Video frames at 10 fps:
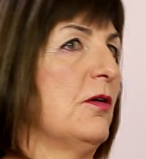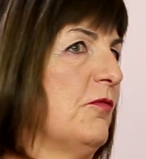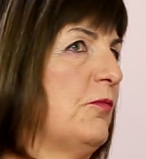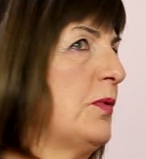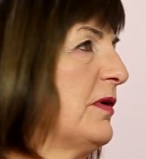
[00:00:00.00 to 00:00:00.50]

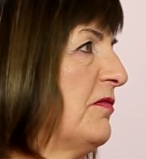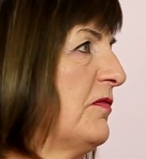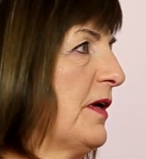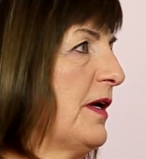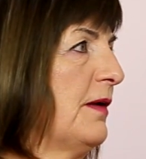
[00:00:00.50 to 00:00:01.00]
o
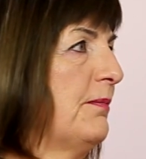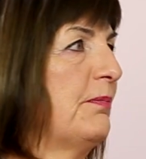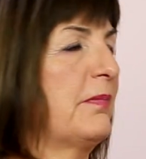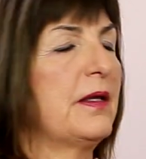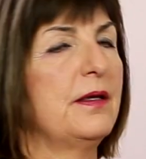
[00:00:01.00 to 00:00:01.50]
wpływie,
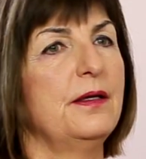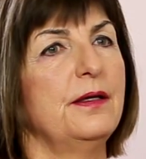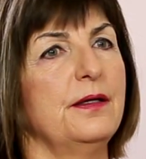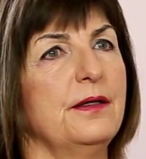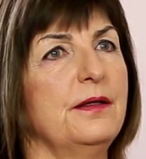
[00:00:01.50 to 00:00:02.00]

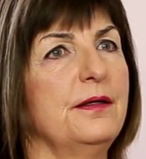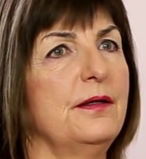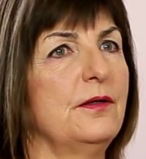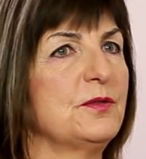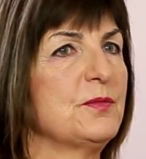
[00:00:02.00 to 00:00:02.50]

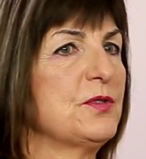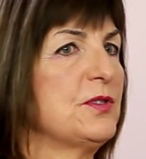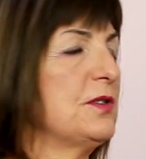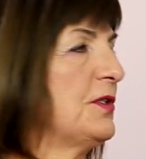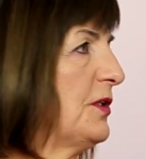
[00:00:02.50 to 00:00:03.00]
e, o tym, co
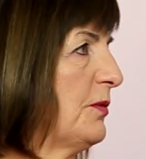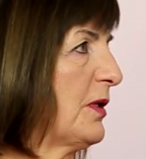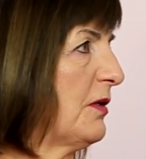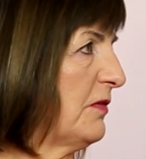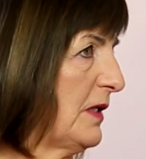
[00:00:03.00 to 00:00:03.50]
się dzieje
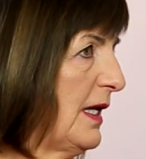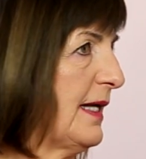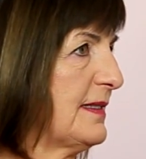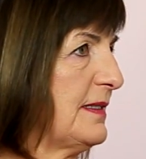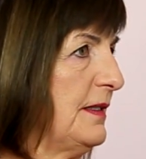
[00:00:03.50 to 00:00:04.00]
dobrego w
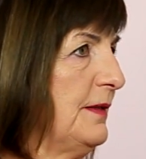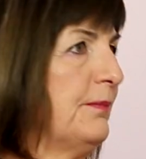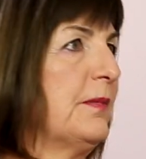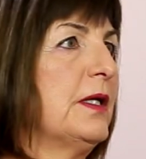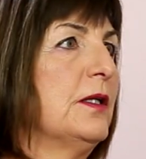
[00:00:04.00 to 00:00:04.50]

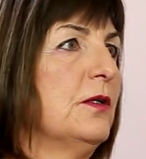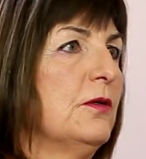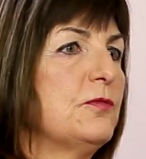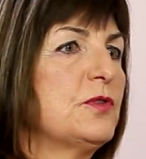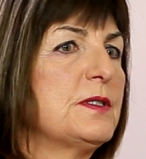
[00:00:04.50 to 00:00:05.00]
relacji,
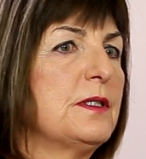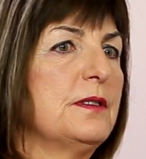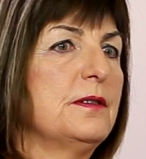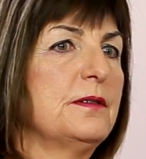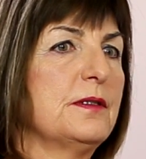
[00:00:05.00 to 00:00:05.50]
no
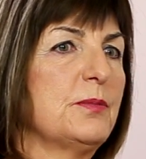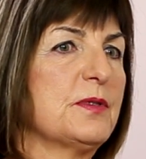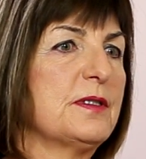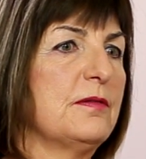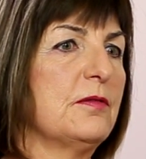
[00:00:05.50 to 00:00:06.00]
wszystkich tych
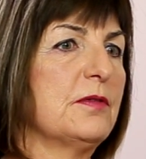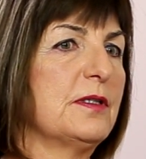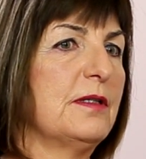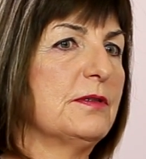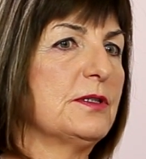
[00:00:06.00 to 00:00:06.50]

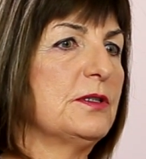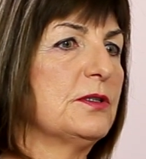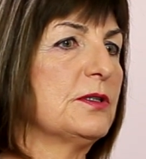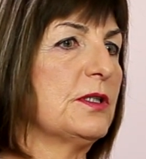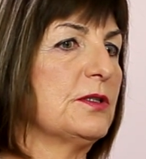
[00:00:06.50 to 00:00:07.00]
podstawowych,
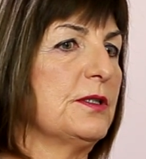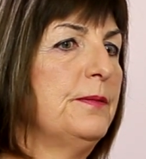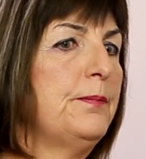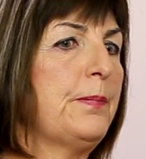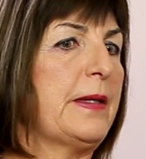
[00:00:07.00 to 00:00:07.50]
najważniejszych
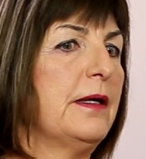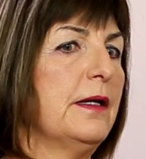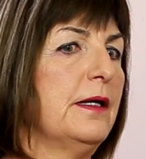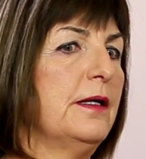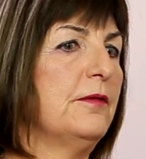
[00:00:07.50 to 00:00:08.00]
rzeczy
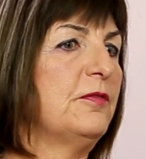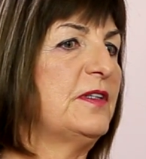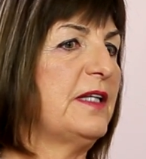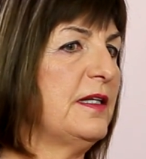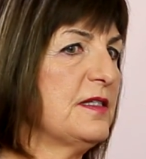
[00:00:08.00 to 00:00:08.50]
e,
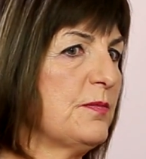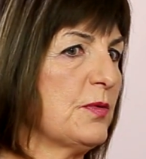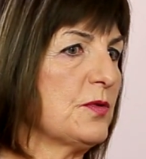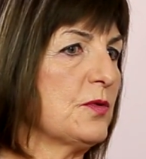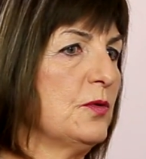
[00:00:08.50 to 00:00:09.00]
w ten
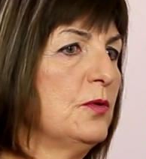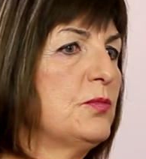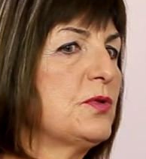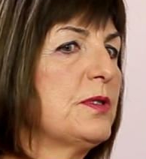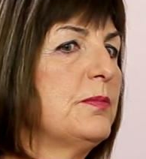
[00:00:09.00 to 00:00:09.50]

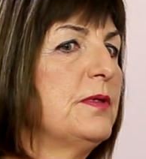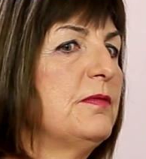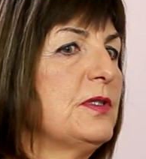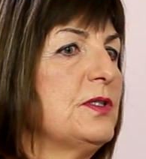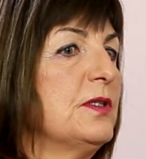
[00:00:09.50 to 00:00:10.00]
sposób,
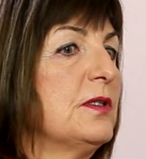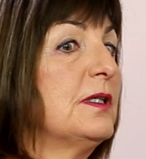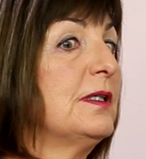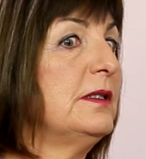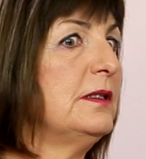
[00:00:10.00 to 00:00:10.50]
żeby właśnie
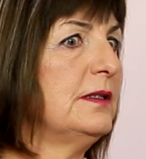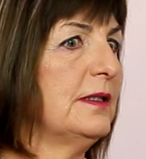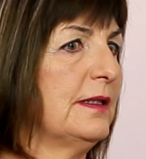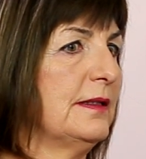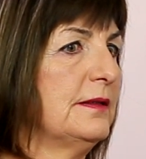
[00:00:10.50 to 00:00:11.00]

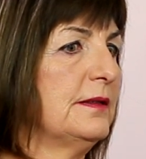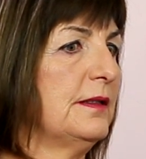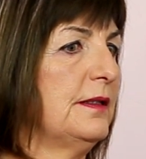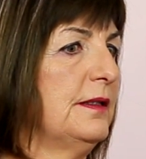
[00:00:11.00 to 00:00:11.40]
klient